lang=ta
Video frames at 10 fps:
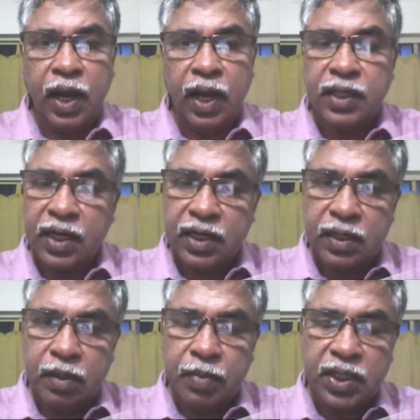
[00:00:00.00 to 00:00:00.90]
அதற்கு
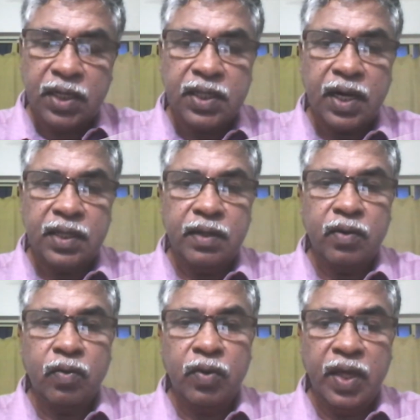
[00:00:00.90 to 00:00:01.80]
பதில்
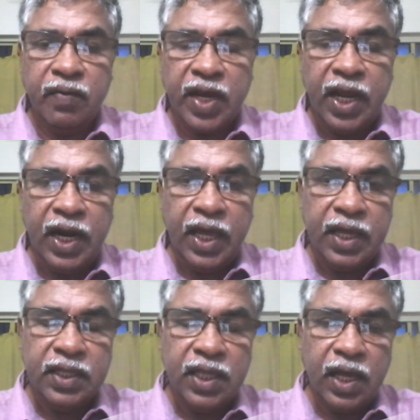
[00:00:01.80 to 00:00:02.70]
தரக்கூடிய வகையிலே
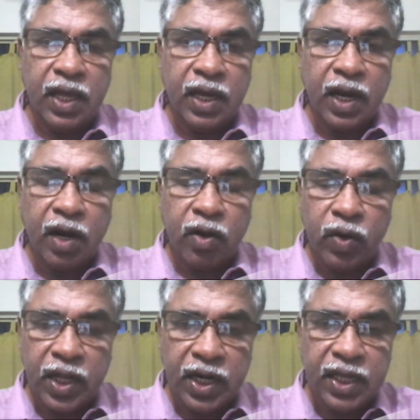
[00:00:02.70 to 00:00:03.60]
இந்த
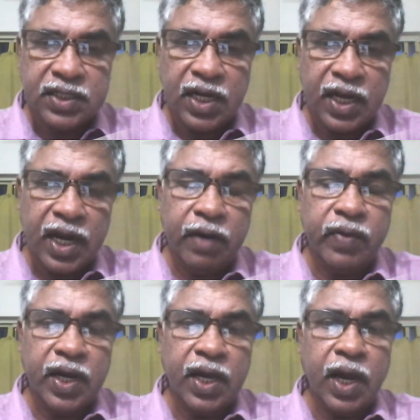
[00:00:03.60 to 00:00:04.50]
காணொலியிலே சில
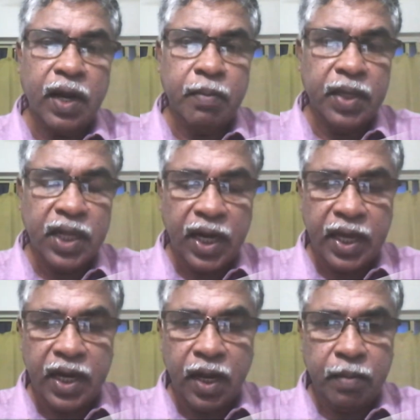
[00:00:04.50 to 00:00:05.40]
கேள்விகளுக்கான பதிலை
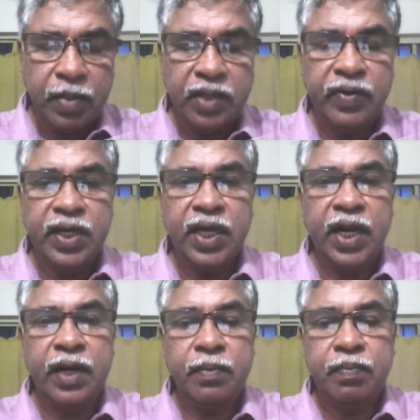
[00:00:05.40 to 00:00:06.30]
நான்
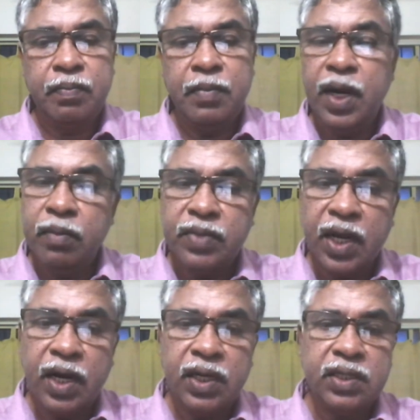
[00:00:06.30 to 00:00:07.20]
பதிவிடுகிறேன் மேலும்
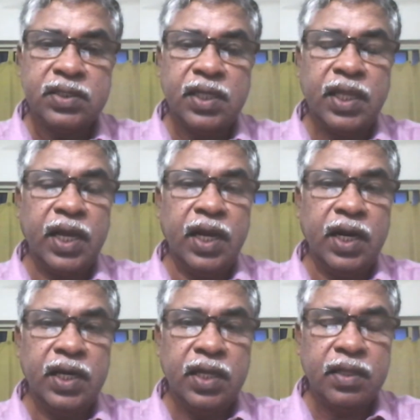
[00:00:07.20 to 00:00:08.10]
தங்களுக்கு
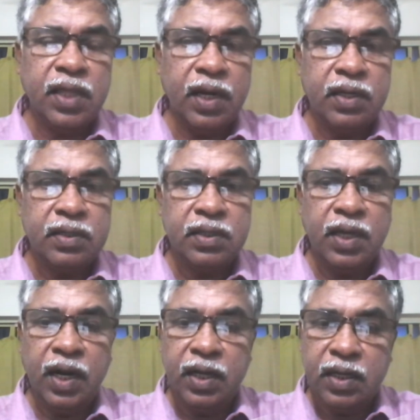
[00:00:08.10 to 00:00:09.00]
சந்தேகங்கள் இருந்தால்
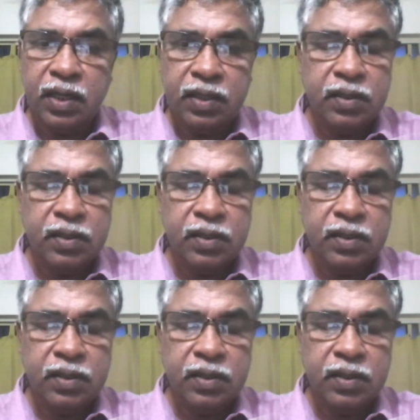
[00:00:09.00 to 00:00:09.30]
எங்களுக்கு